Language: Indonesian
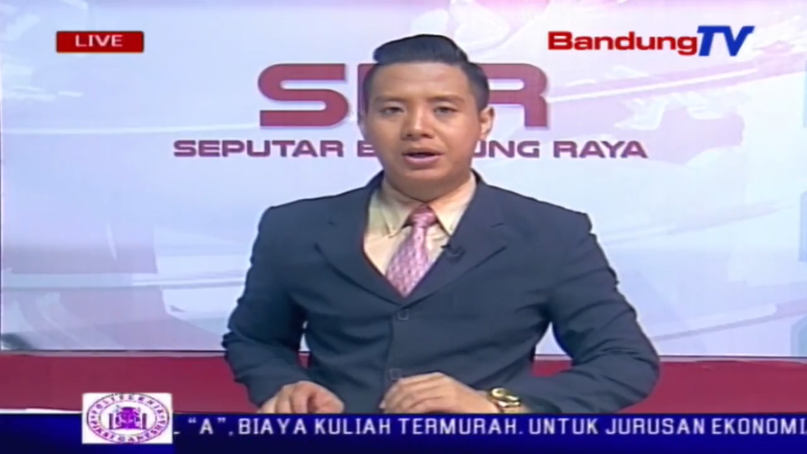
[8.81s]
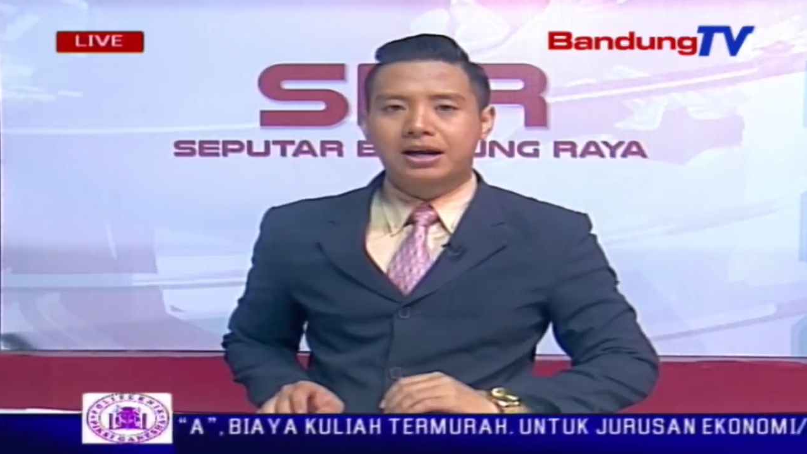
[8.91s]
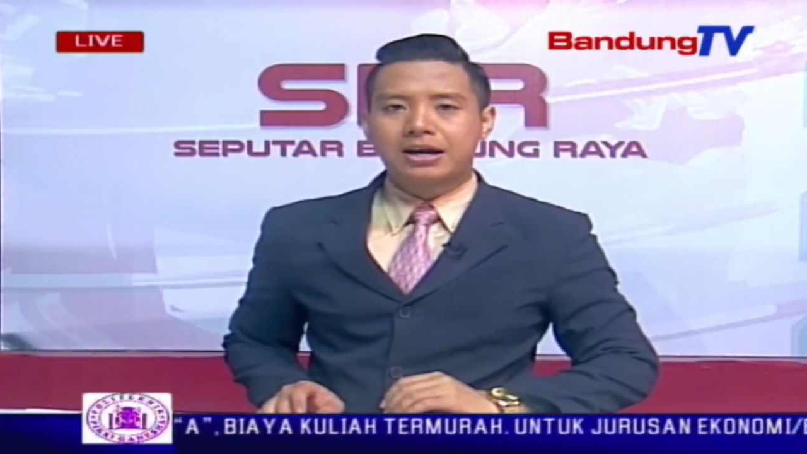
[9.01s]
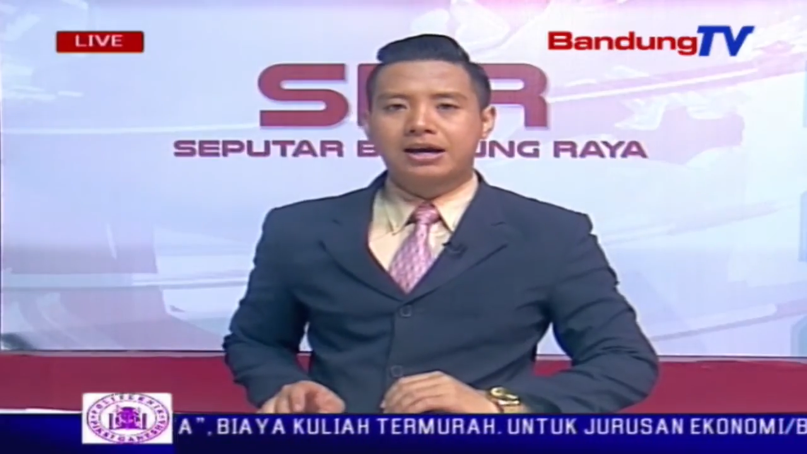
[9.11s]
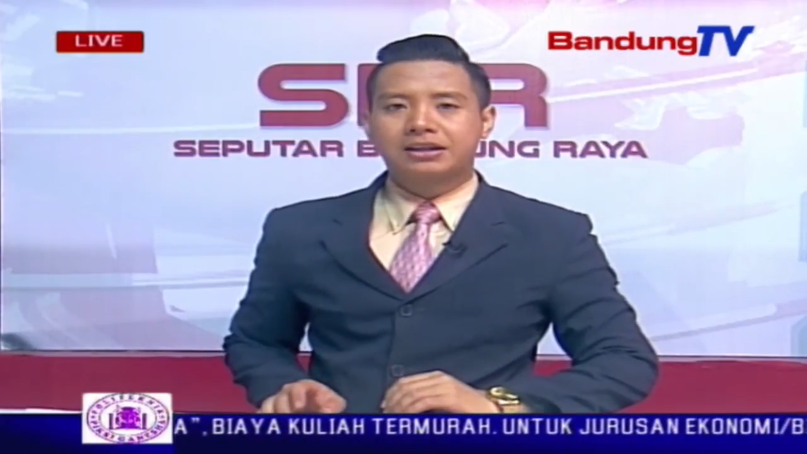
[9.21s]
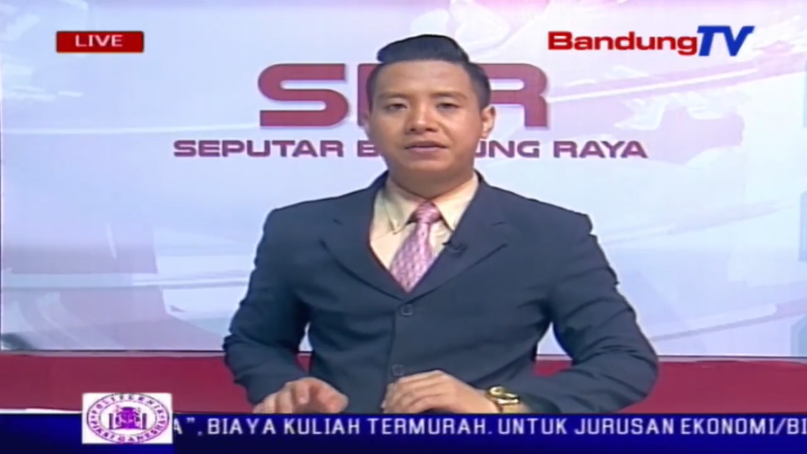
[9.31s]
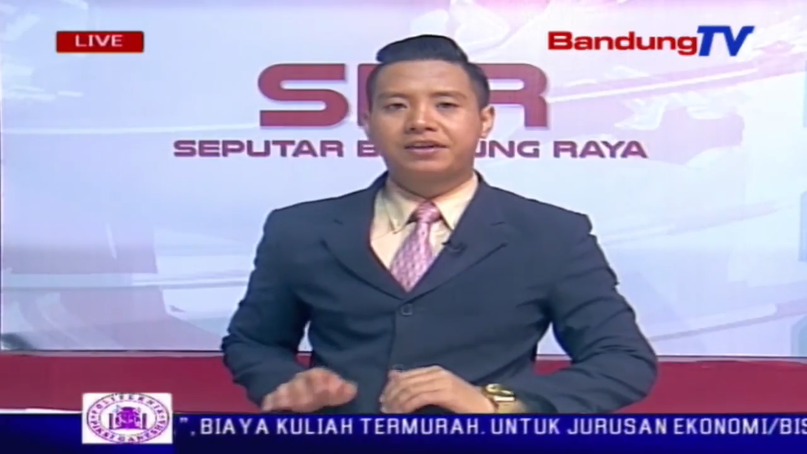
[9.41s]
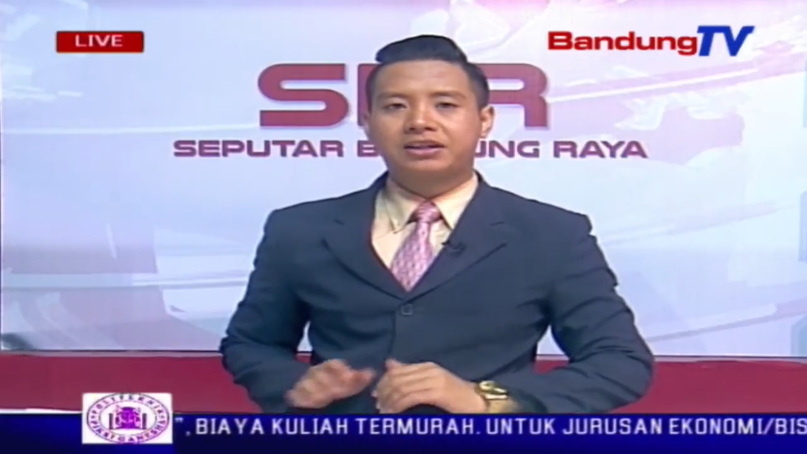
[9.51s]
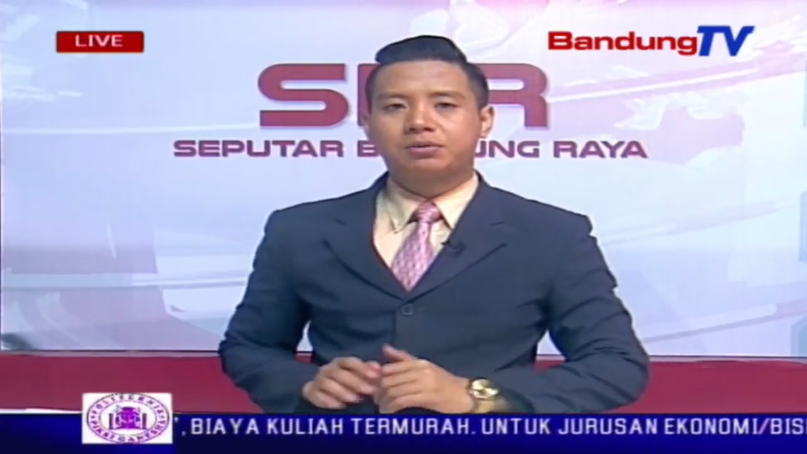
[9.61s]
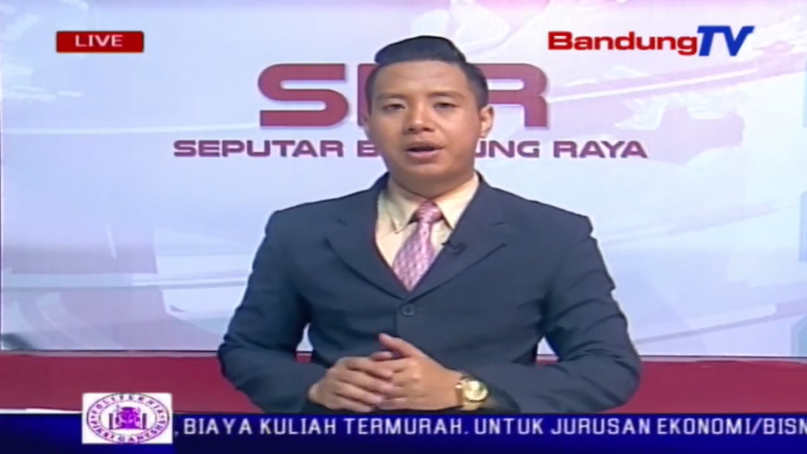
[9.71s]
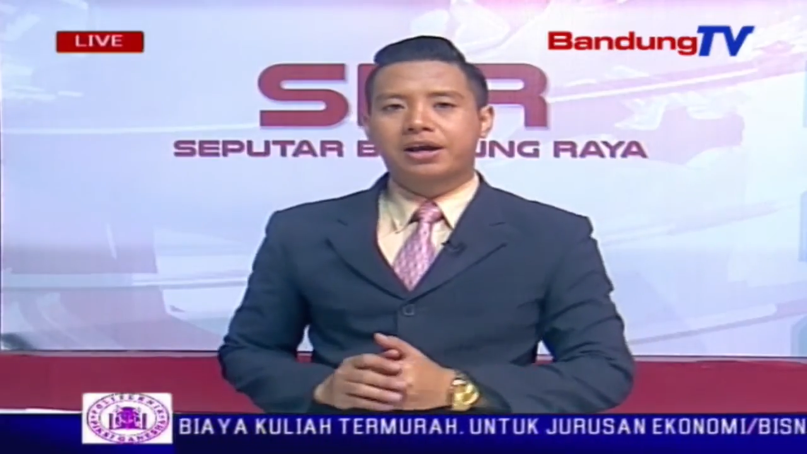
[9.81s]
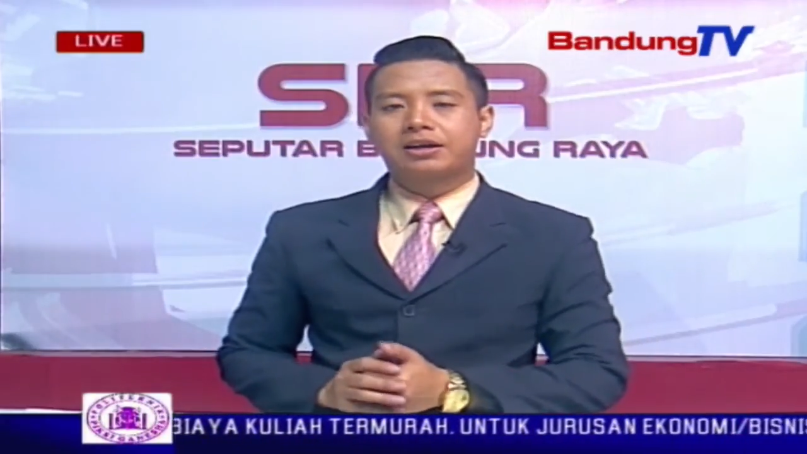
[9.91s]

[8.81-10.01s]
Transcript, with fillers: karena aktivitas mereka